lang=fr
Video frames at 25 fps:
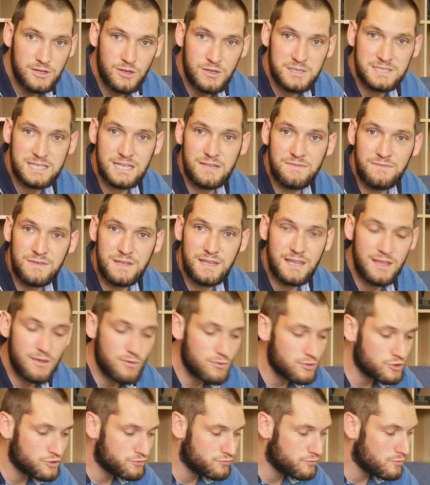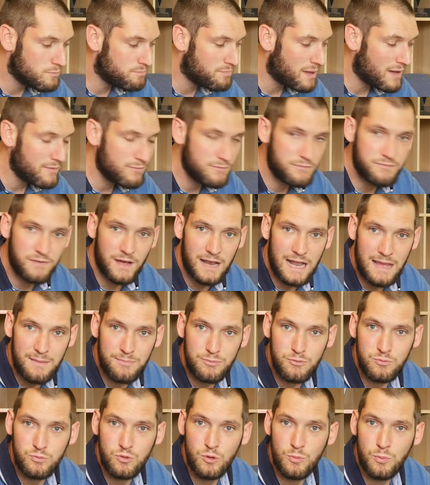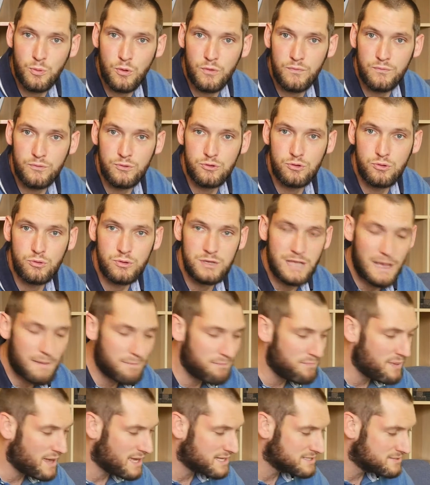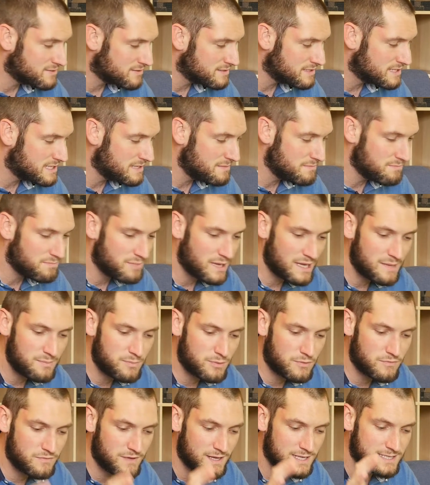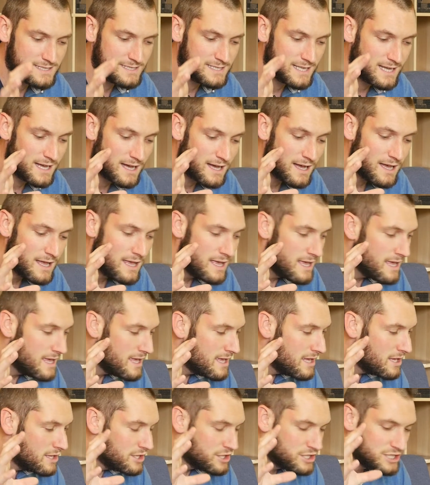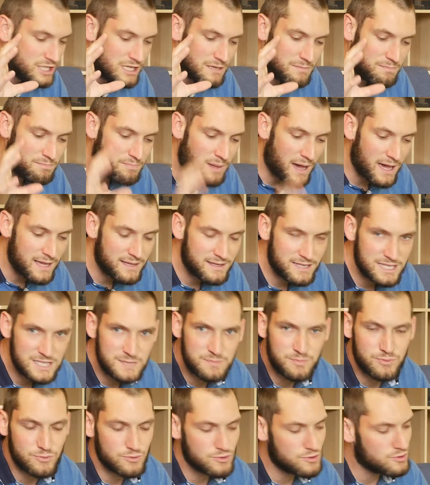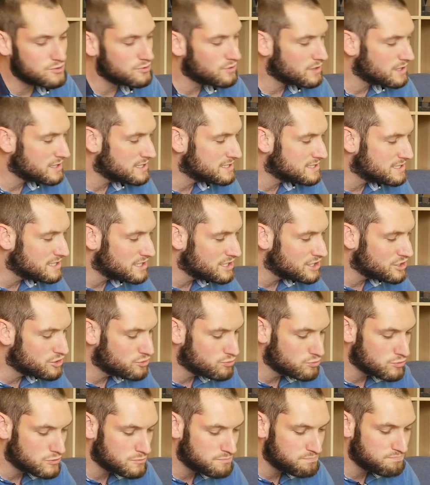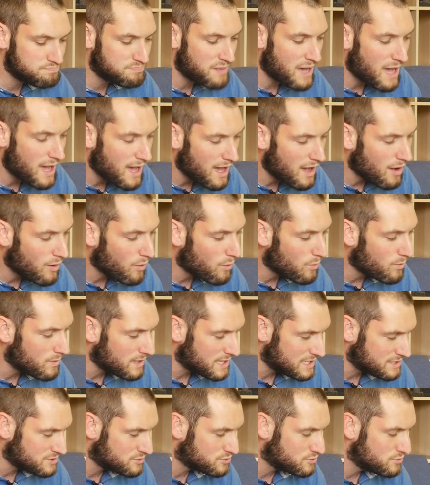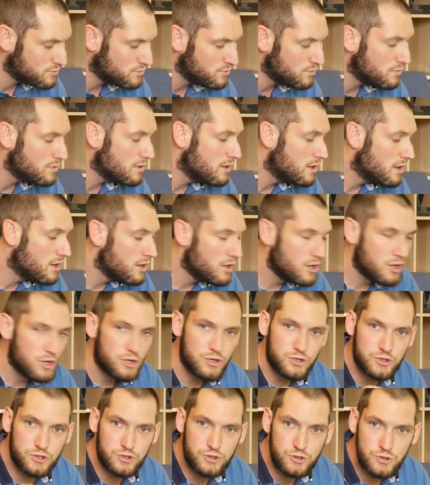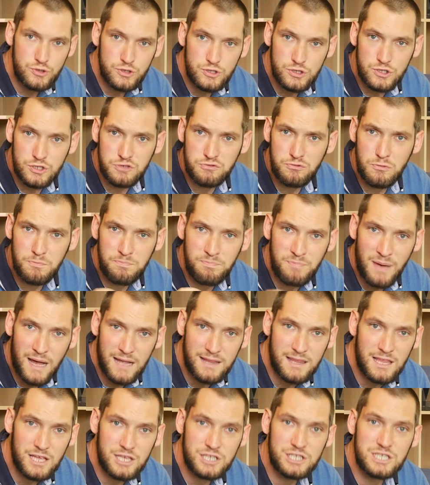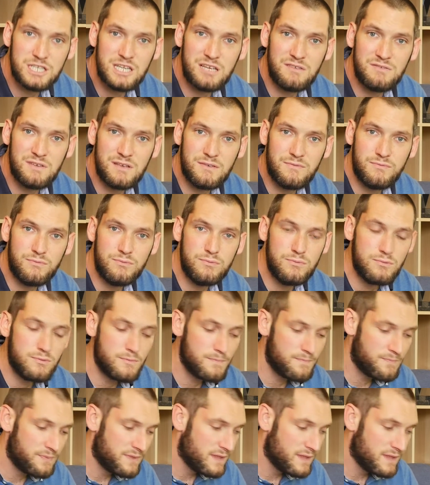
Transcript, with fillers: Dans cette vidéo, je veux pas vous faire la pub de Profoto, il n'y a personne qui me paye pour faire ça. J'ai pas été sponsorisé, je touche pas un rond là-dessus. Juste, je veux partager avec vous